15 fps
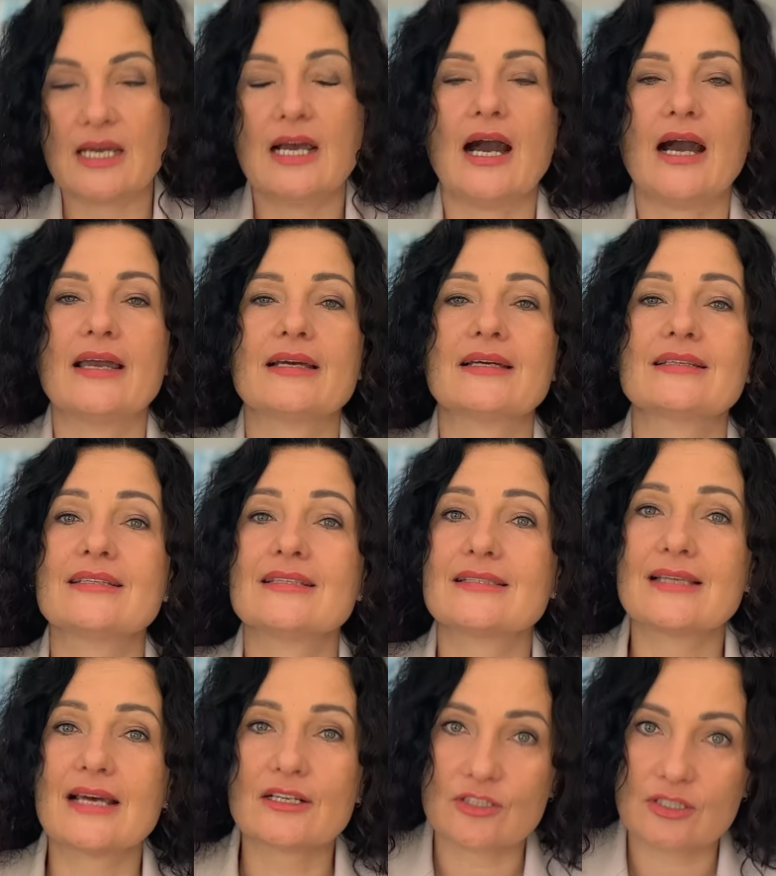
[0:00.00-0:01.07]
A jak nie
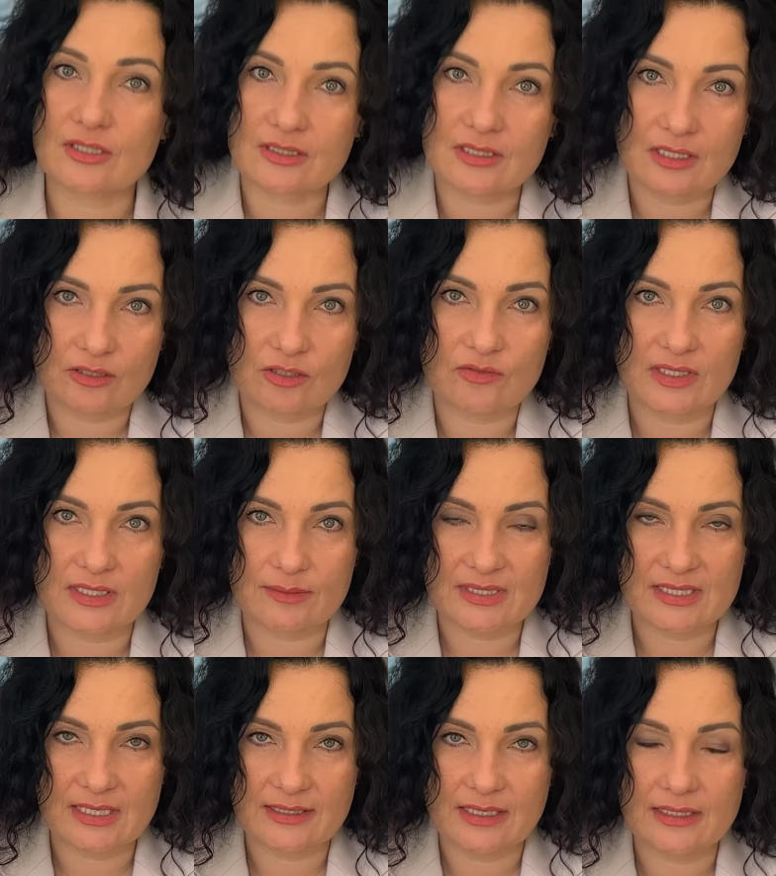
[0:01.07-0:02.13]
zaczniesz z delegowaniem
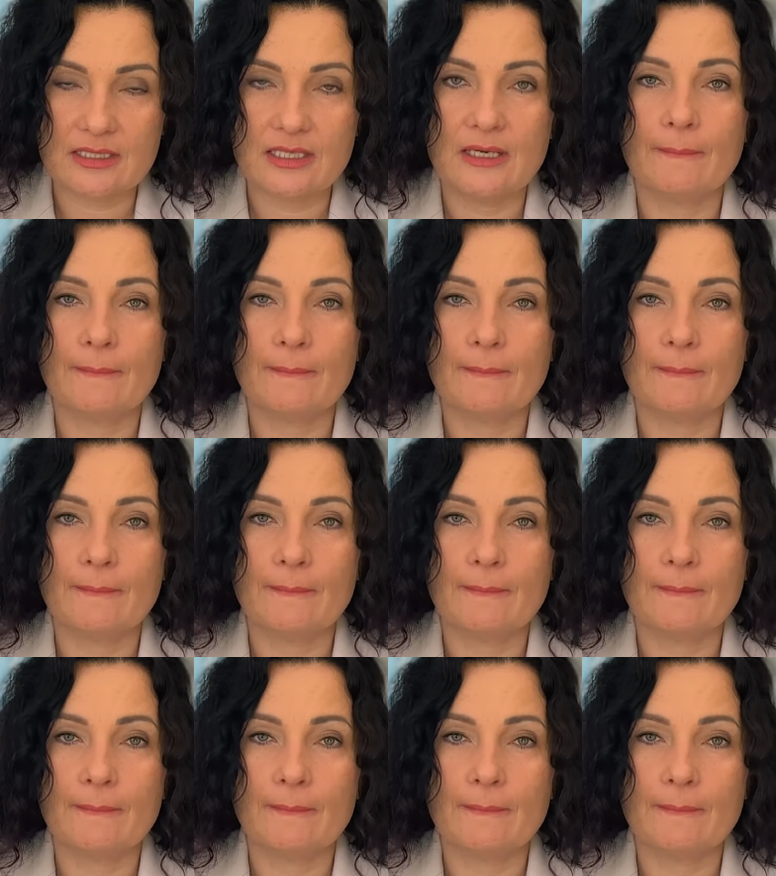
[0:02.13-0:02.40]
zadań,